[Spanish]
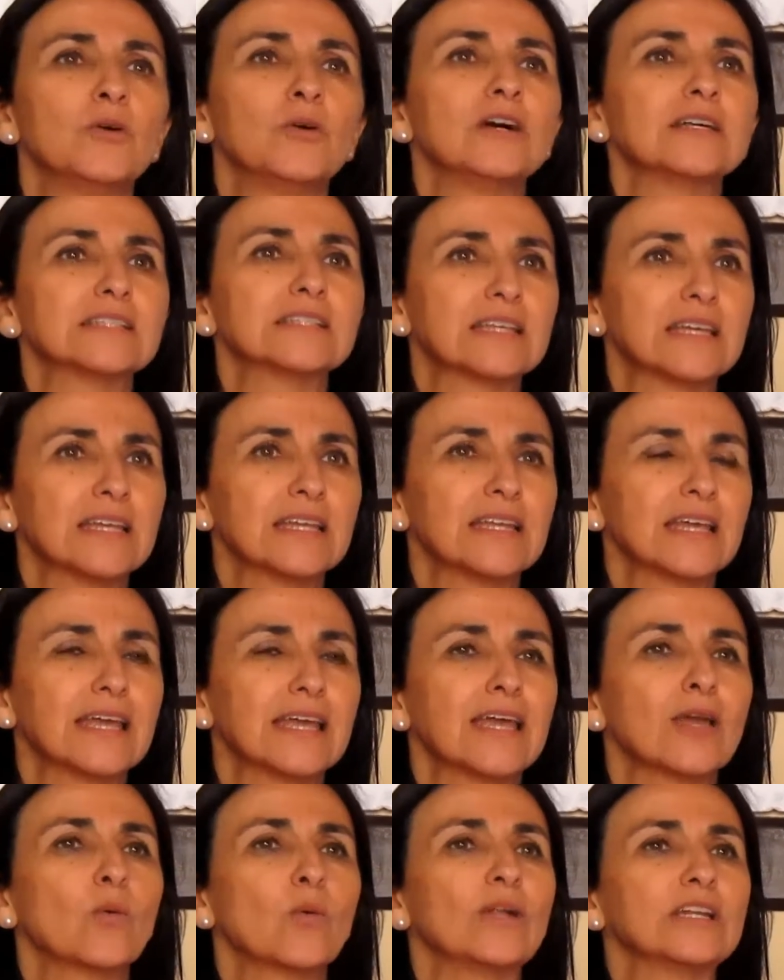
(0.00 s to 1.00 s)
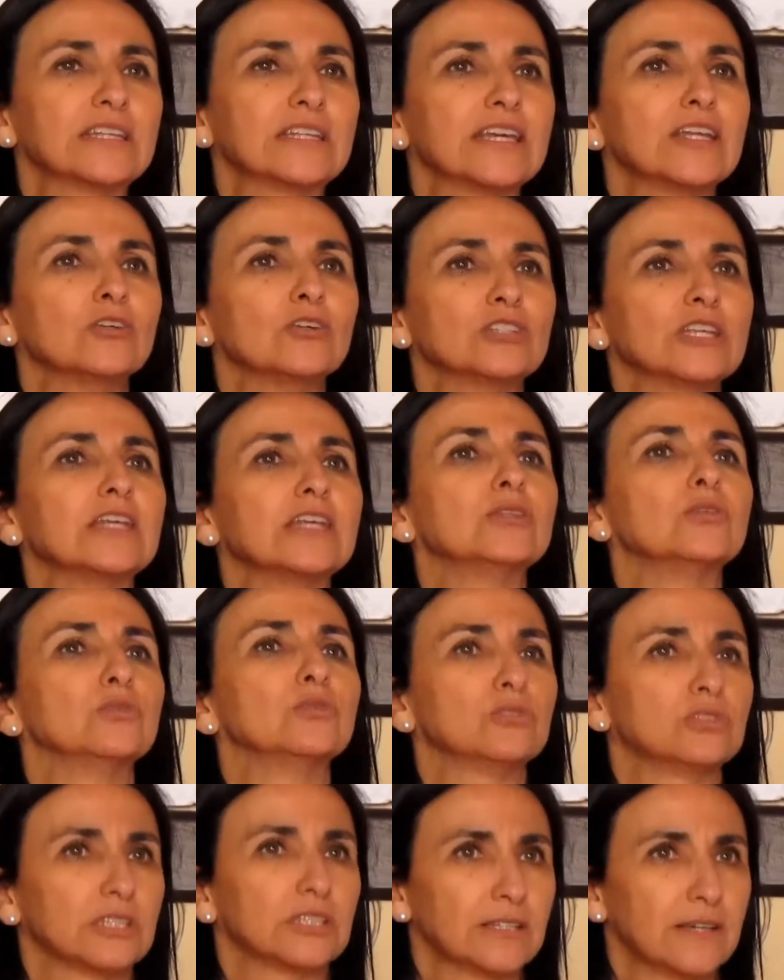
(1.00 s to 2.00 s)
de tu, jefa de turno, jefas
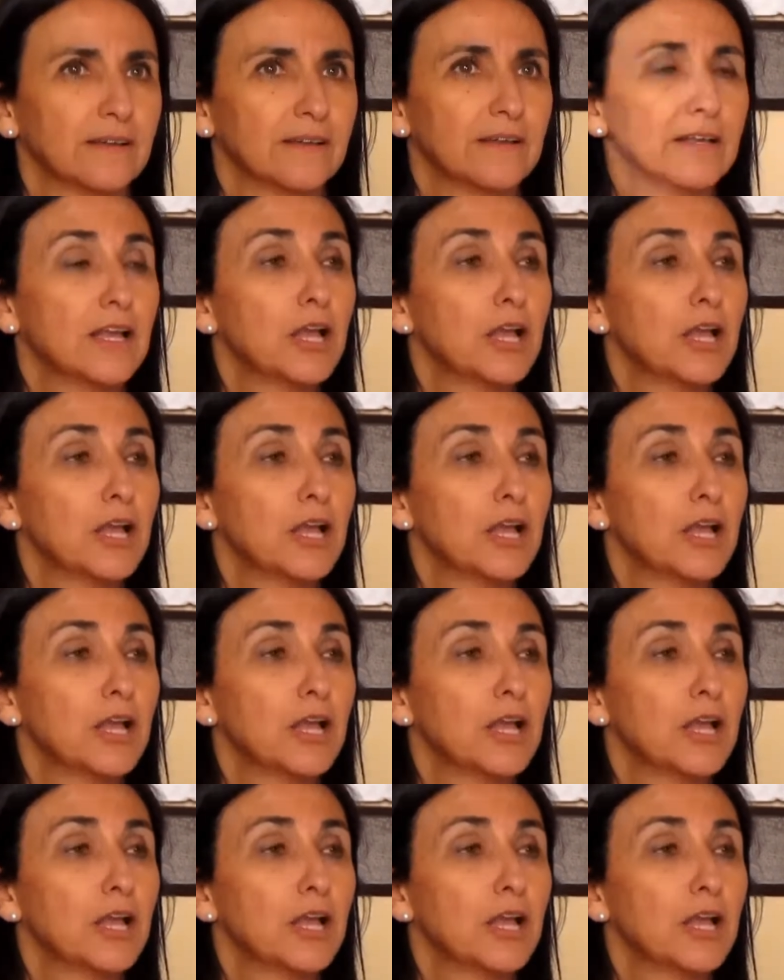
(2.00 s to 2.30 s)
jefa en, el área